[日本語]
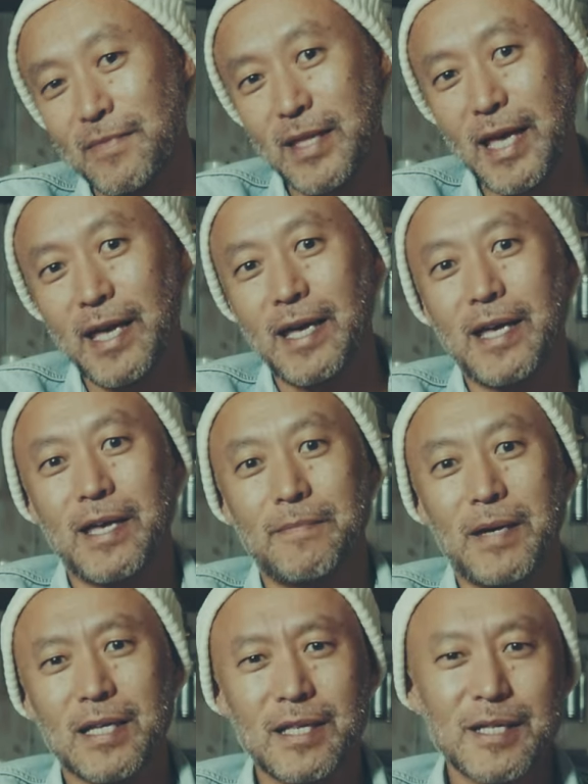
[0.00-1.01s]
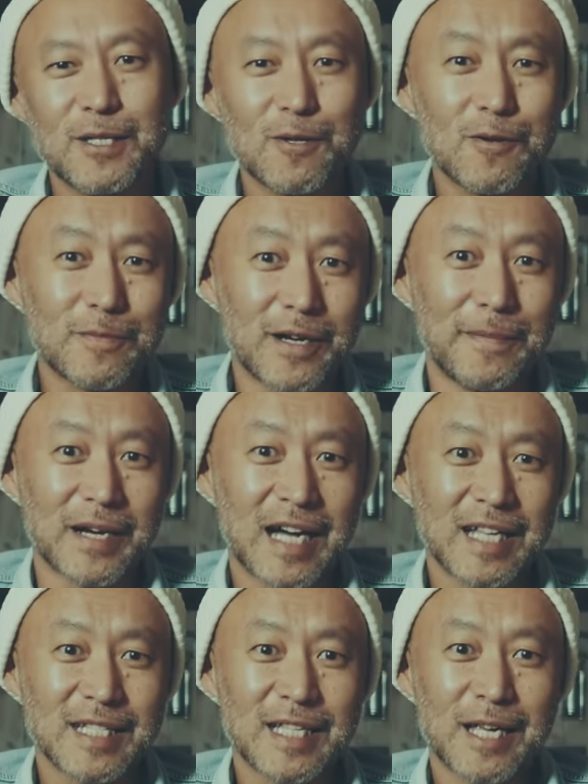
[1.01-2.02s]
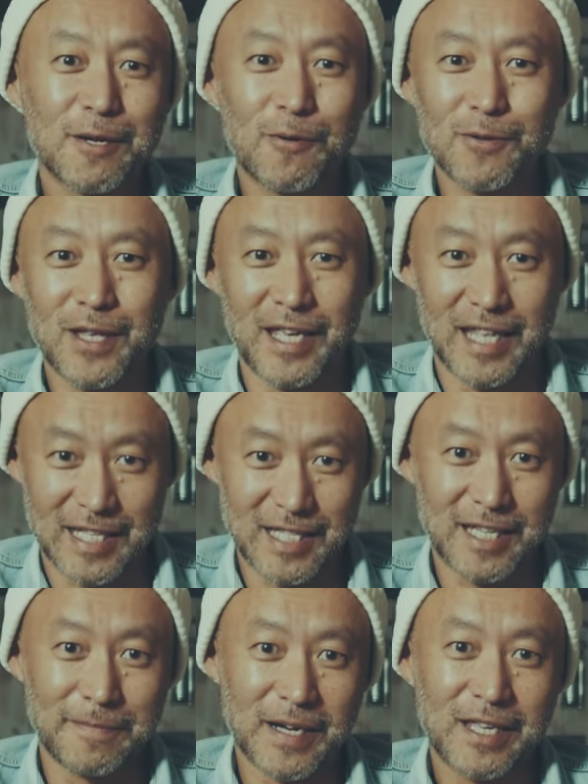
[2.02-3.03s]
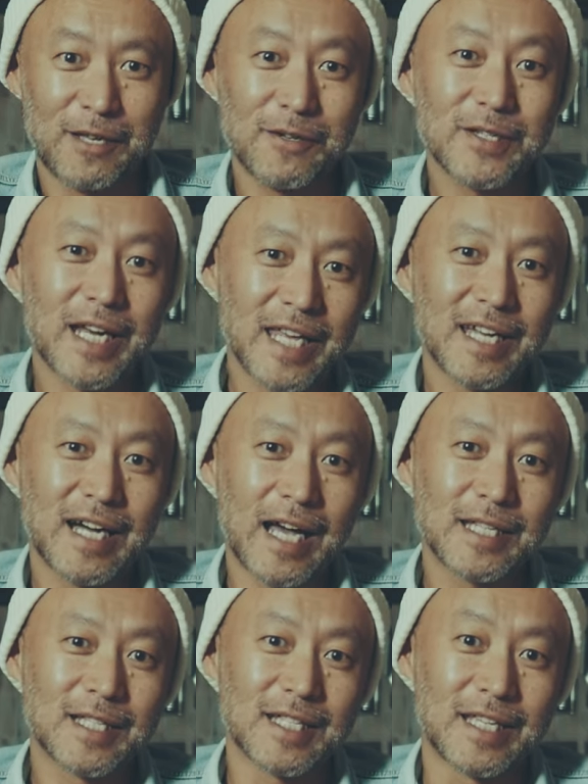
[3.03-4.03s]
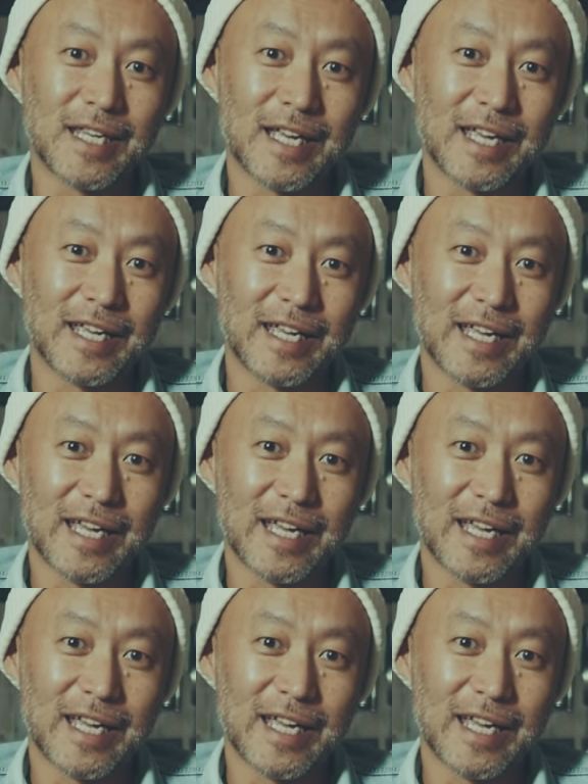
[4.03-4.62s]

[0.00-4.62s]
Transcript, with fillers: で薪ストーブは完全固定だし、急なね外出時に